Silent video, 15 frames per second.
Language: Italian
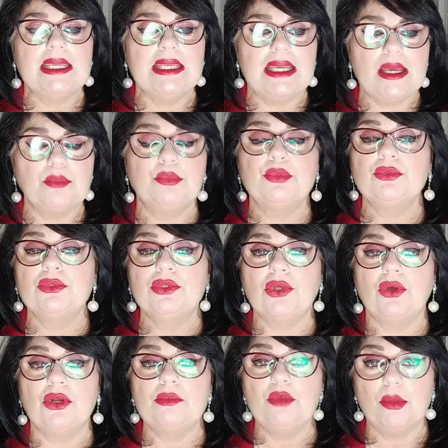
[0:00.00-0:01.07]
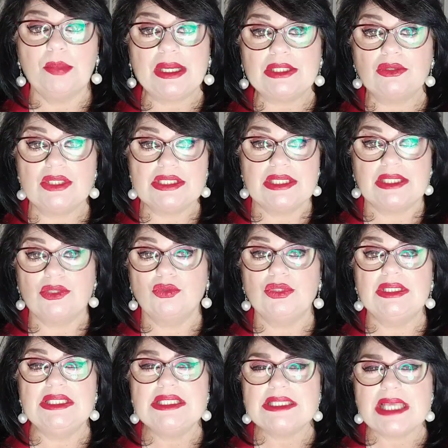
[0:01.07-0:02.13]
perché appunto il mio parto è stato
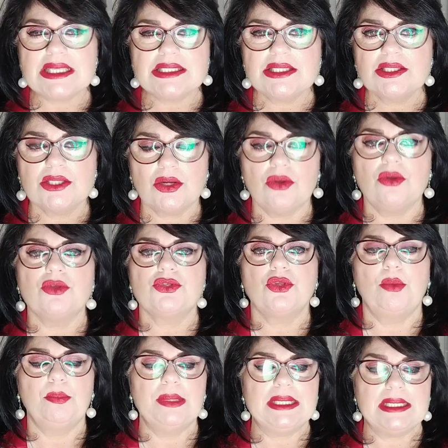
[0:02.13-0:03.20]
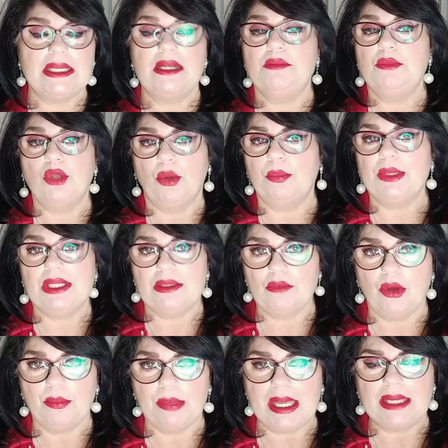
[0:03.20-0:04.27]
disastroso, perché il mio
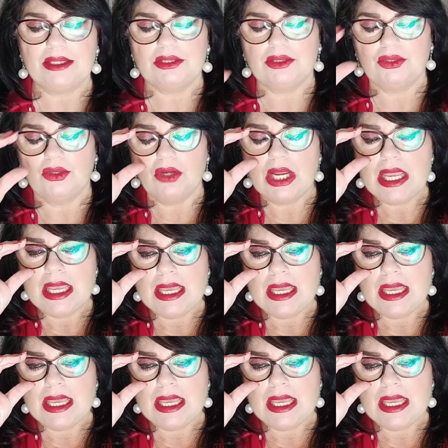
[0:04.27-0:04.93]
primo parto